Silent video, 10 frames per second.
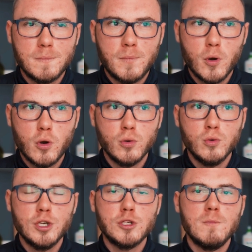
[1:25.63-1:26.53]

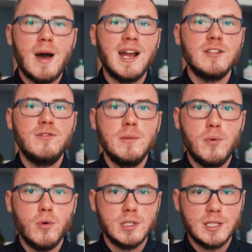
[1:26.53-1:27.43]
pokonujesz martwy
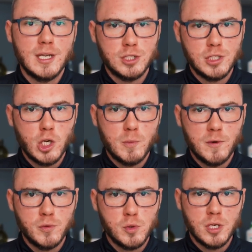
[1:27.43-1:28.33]
punkt każdego
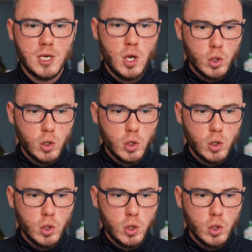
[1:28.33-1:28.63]
powtórzenia.